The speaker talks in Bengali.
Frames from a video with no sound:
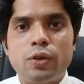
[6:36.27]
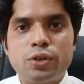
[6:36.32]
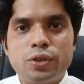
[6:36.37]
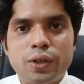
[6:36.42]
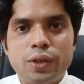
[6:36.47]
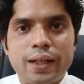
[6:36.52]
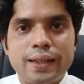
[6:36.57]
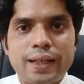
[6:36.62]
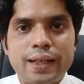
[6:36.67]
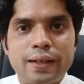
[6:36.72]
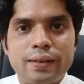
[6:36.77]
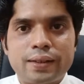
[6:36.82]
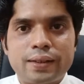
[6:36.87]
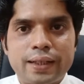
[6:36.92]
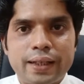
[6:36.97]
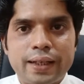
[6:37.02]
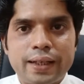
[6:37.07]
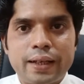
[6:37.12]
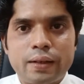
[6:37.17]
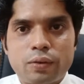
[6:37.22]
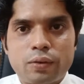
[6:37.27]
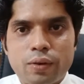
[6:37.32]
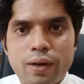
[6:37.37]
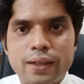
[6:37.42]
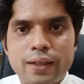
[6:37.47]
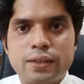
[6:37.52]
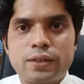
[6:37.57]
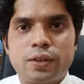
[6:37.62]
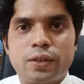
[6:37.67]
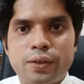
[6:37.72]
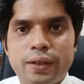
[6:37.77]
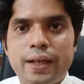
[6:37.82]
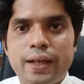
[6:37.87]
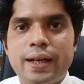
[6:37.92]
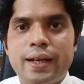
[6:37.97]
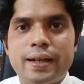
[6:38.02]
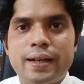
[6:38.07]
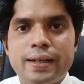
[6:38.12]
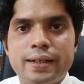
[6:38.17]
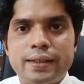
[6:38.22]
উচ্চ আদালত থেকে কোয়াস্ট
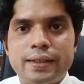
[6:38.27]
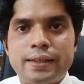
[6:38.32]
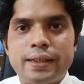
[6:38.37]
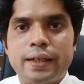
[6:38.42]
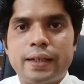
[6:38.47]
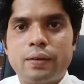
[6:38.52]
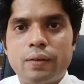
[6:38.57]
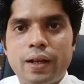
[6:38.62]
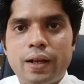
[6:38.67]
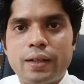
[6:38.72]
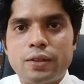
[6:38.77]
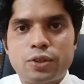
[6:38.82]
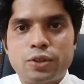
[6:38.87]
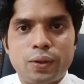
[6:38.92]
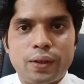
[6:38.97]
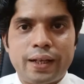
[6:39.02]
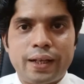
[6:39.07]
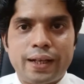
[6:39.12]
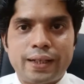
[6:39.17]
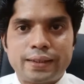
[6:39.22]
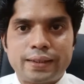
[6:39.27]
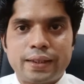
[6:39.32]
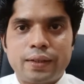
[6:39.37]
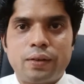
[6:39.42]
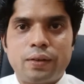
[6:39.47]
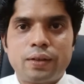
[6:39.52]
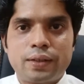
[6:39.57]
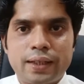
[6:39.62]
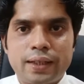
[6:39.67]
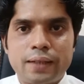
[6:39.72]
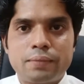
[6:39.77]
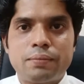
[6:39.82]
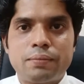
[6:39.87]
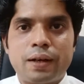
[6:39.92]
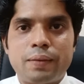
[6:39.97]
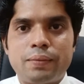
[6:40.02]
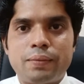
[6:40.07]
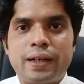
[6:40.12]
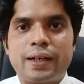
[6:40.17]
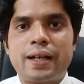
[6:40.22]
হয়ে সেগুলা চলে আসে অর্থাৎ
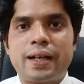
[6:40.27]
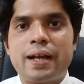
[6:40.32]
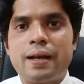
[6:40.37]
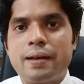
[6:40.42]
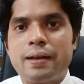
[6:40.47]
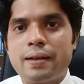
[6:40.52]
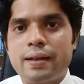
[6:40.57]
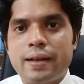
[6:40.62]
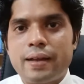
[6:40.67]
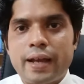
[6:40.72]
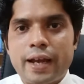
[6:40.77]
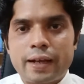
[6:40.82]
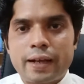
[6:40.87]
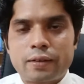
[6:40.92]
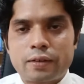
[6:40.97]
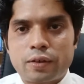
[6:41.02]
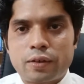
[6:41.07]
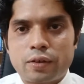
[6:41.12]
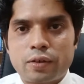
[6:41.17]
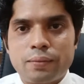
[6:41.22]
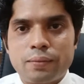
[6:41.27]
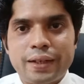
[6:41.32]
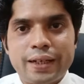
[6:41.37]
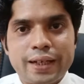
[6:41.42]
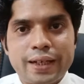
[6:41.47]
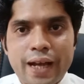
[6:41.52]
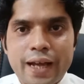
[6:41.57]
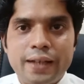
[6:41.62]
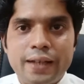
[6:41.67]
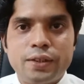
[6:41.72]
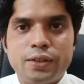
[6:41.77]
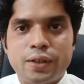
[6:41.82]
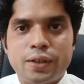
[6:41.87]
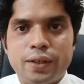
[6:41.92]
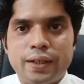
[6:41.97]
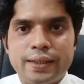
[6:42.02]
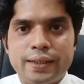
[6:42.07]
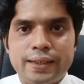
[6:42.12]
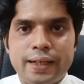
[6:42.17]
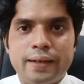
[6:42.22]
মামলাটা এক রকমের খারিজ
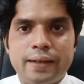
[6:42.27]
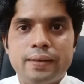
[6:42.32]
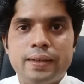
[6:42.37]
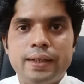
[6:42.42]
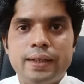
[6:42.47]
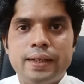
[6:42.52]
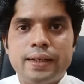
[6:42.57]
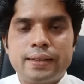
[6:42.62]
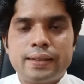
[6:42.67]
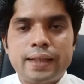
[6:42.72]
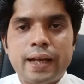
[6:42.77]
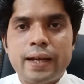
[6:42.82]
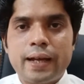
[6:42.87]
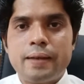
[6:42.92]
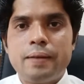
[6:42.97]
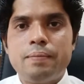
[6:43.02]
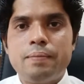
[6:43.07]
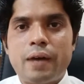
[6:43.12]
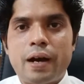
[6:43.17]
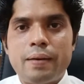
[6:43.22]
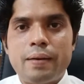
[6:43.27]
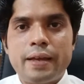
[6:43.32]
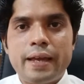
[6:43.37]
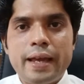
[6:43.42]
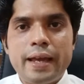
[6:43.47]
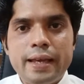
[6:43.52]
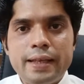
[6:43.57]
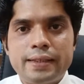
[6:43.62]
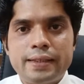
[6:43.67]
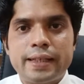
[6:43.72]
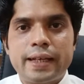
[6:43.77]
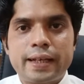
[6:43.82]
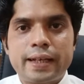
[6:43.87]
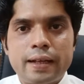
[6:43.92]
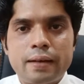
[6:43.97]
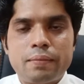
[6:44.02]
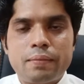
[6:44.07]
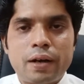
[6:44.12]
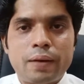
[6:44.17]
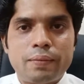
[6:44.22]
হয়ে যায় তাই এই
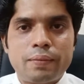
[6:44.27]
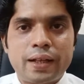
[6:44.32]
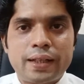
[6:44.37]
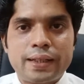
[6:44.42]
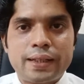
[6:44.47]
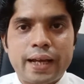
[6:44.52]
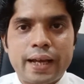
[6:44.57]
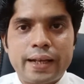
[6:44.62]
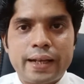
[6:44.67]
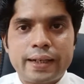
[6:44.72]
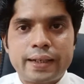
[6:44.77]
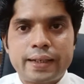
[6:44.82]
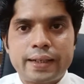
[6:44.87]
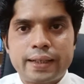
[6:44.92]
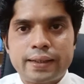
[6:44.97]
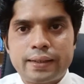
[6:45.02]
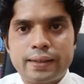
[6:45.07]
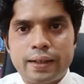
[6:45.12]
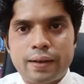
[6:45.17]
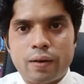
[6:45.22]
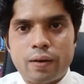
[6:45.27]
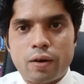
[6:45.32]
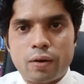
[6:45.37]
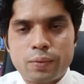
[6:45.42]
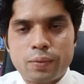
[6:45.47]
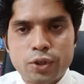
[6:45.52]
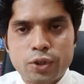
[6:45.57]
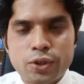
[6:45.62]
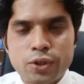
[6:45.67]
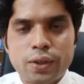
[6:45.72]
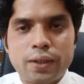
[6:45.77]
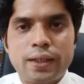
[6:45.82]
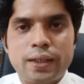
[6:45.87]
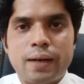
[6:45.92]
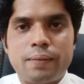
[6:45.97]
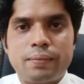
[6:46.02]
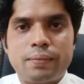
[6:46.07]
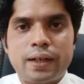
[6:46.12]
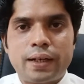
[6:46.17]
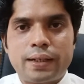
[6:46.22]
চেকের মামলা দায়েরের ক্ষেত্রে অবশ্যই
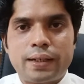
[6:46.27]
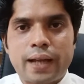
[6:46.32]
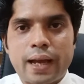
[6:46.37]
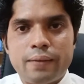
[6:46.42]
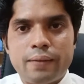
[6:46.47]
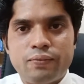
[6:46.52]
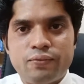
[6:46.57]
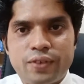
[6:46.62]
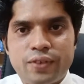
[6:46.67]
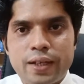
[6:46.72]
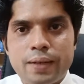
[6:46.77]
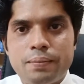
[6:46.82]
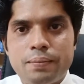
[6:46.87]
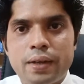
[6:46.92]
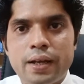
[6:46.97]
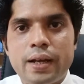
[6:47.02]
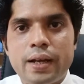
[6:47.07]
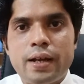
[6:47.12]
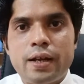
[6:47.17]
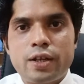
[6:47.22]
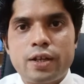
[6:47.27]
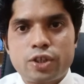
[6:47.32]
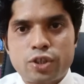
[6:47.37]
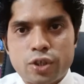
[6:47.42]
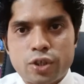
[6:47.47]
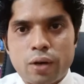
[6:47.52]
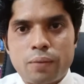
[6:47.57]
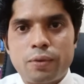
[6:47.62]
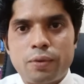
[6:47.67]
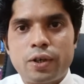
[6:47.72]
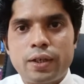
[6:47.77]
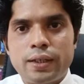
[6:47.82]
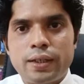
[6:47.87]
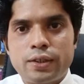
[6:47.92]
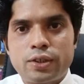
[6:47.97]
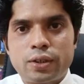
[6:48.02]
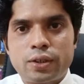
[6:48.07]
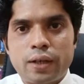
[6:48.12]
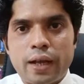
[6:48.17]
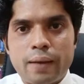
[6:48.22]
আমরা টাইম ফ্রেম
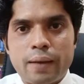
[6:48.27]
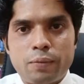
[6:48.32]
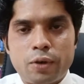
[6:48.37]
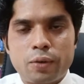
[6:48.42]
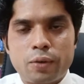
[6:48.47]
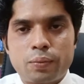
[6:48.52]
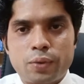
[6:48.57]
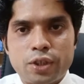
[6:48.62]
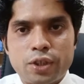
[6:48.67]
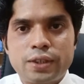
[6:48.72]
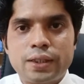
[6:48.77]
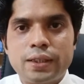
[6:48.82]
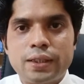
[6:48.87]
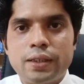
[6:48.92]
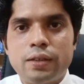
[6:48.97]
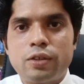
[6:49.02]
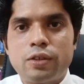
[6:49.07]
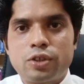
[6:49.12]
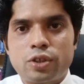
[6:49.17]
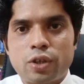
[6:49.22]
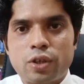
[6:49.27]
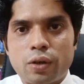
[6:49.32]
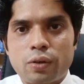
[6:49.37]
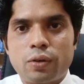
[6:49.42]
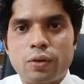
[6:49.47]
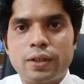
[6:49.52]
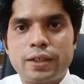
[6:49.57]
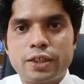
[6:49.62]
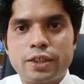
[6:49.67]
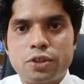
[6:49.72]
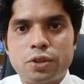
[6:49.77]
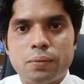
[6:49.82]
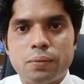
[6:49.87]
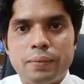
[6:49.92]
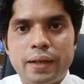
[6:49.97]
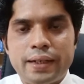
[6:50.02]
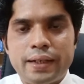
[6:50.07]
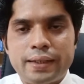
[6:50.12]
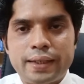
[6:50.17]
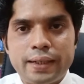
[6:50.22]
সময় এবং প্রসিডিওর সকল কিছু
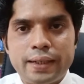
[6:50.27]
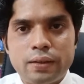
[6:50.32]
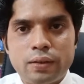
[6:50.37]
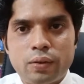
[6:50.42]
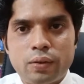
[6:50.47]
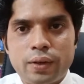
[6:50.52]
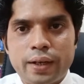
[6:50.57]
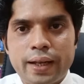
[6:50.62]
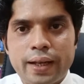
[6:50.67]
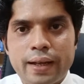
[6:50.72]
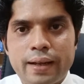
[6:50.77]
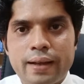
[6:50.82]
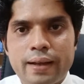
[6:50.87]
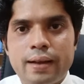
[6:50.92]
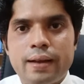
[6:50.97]
মেনটেন করে